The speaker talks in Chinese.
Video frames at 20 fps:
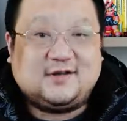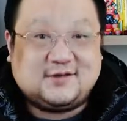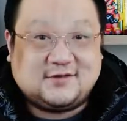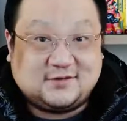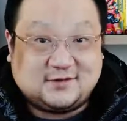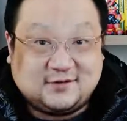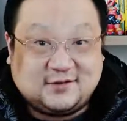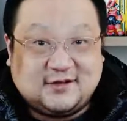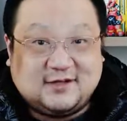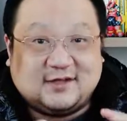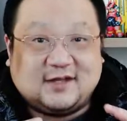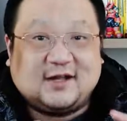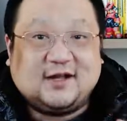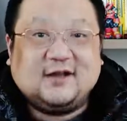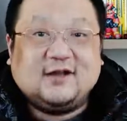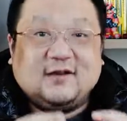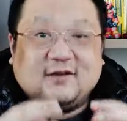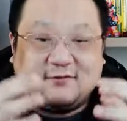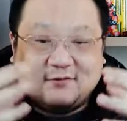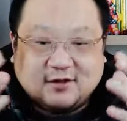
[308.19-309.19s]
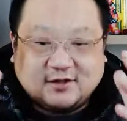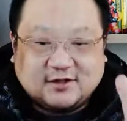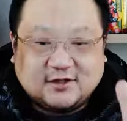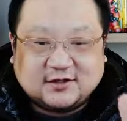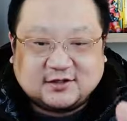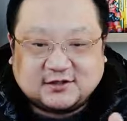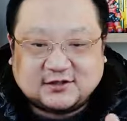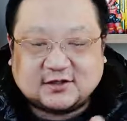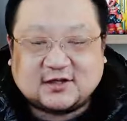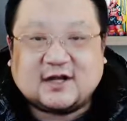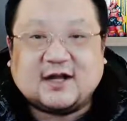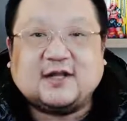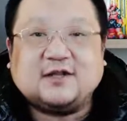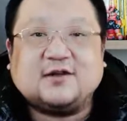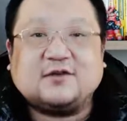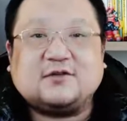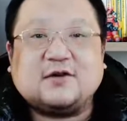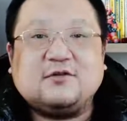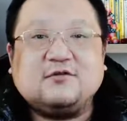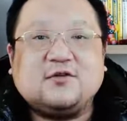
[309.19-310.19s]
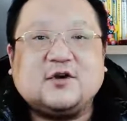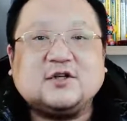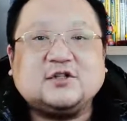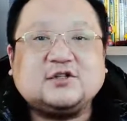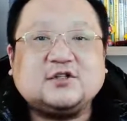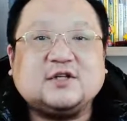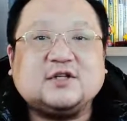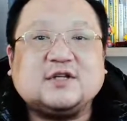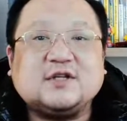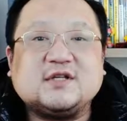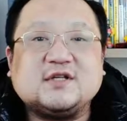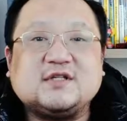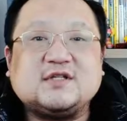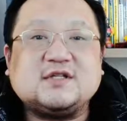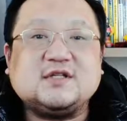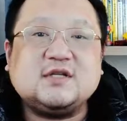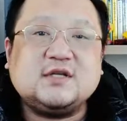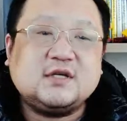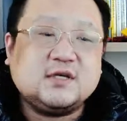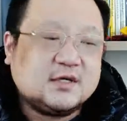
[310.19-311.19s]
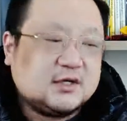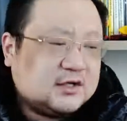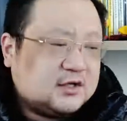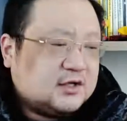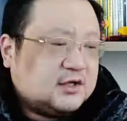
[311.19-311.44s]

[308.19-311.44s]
所以呢，我这个是看的官方设定集。